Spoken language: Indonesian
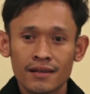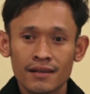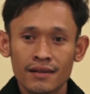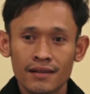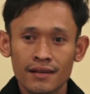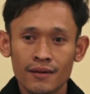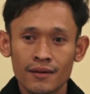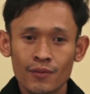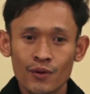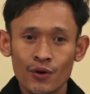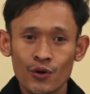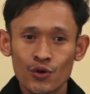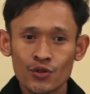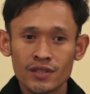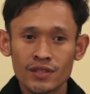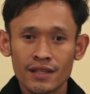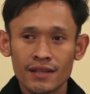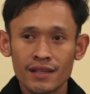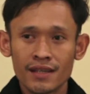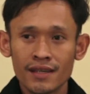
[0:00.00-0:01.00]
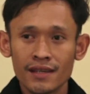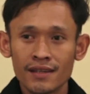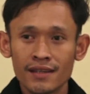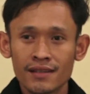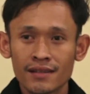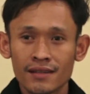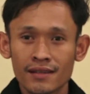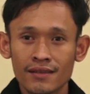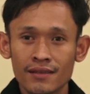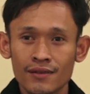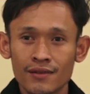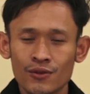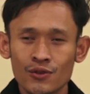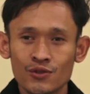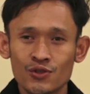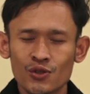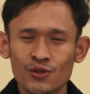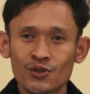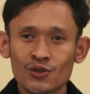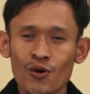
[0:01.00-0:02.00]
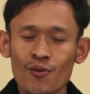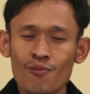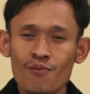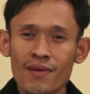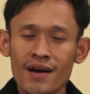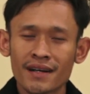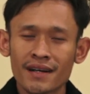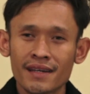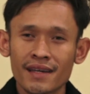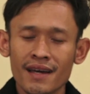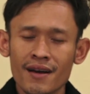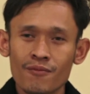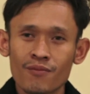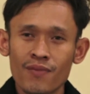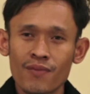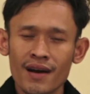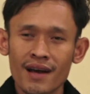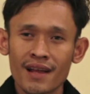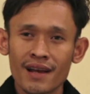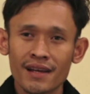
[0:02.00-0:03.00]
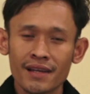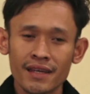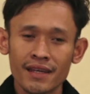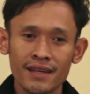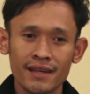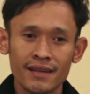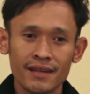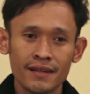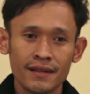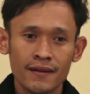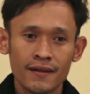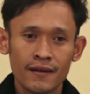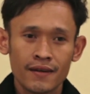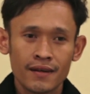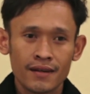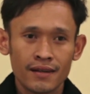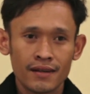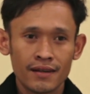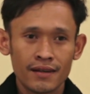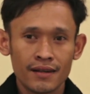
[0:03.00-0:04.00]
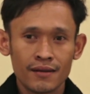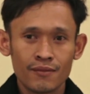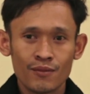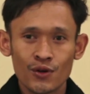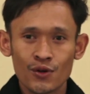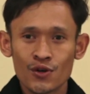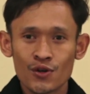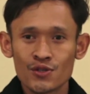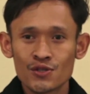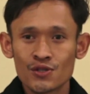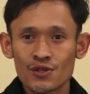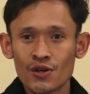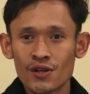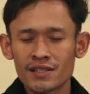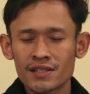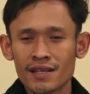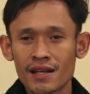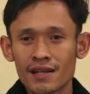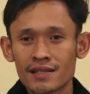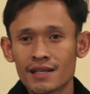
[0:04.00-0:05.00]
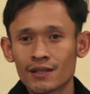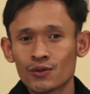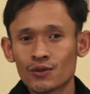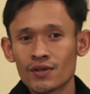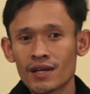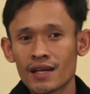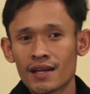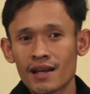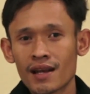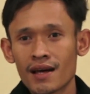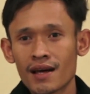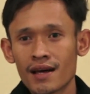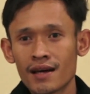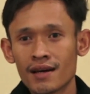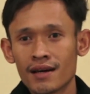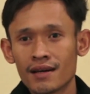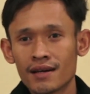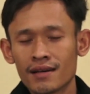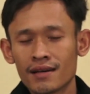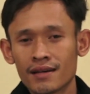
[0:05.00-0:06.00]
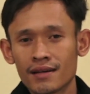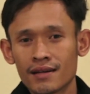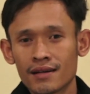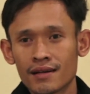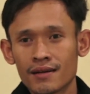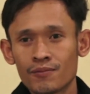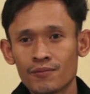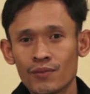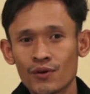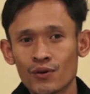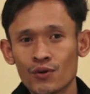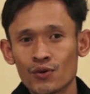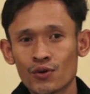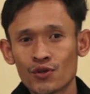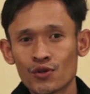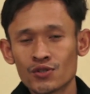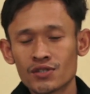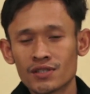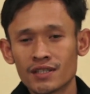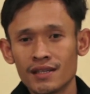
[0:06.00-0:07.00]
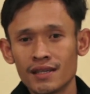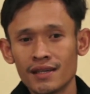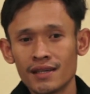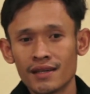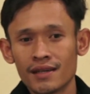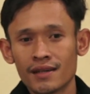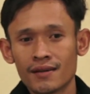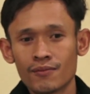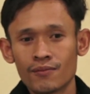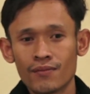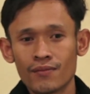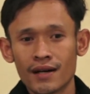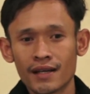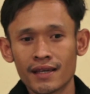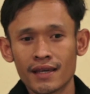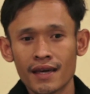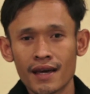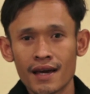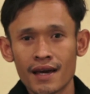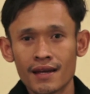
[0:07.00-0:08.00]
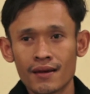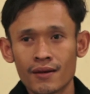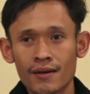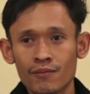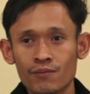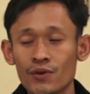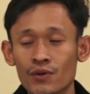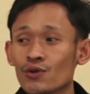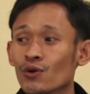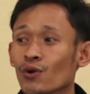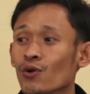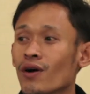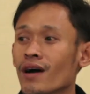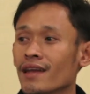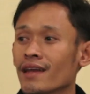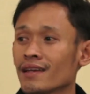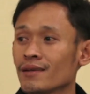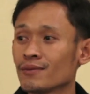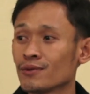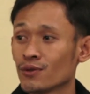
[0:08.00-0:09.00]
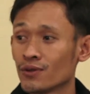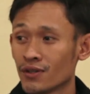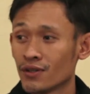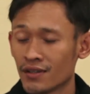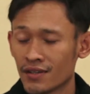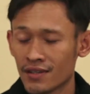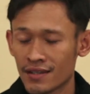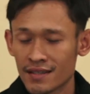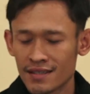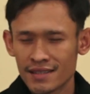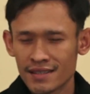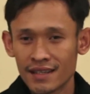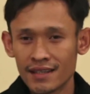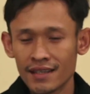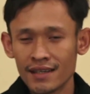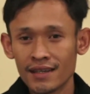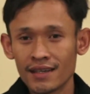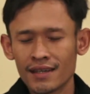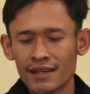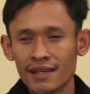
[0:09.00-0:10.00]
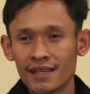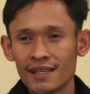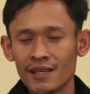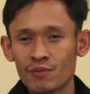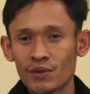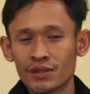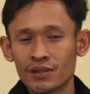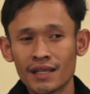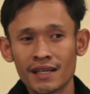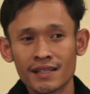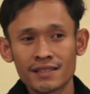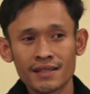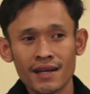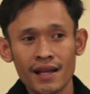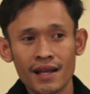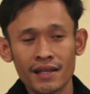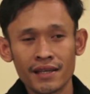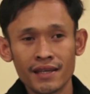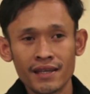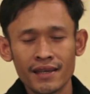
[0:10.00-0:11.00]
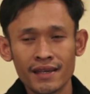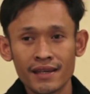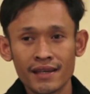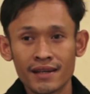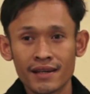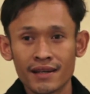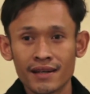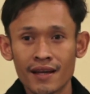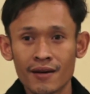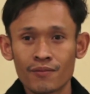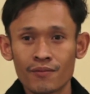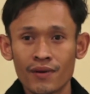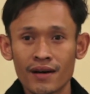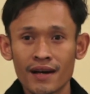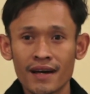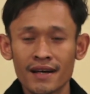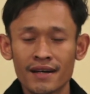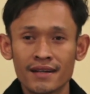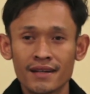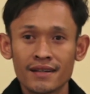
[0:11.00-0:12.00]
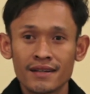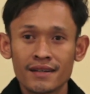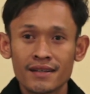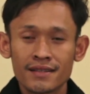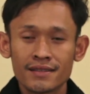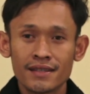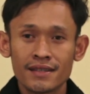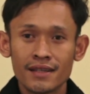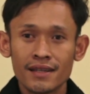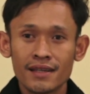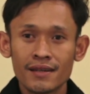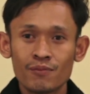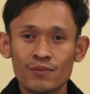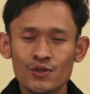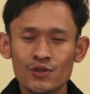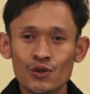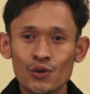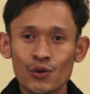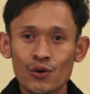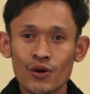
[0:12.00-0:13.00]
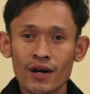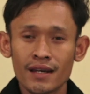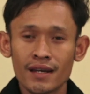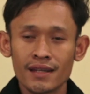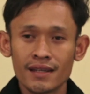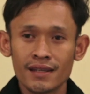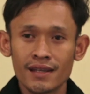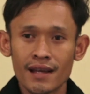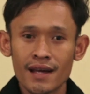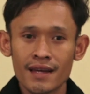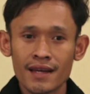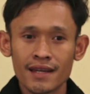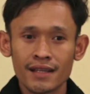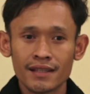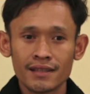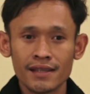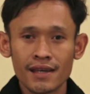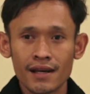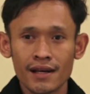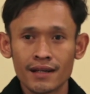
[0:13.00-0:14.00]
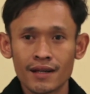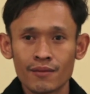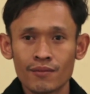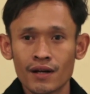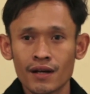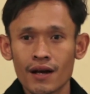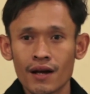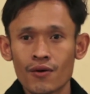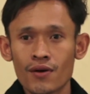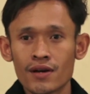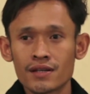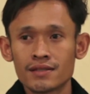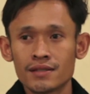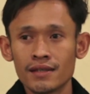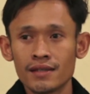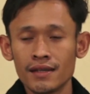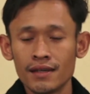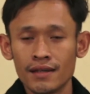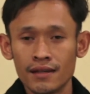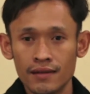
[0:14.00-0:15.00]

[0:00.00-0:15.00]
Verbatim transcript: e, pengurus ini ujung tombak yang paling menonjol salah satunya adalah Eh, pengurus di bagian penyuluhan Mm -hmm. Jadi ini penting sekali. Kenapa? Jadi penyuluhan inilah nanti yang akan mengawasi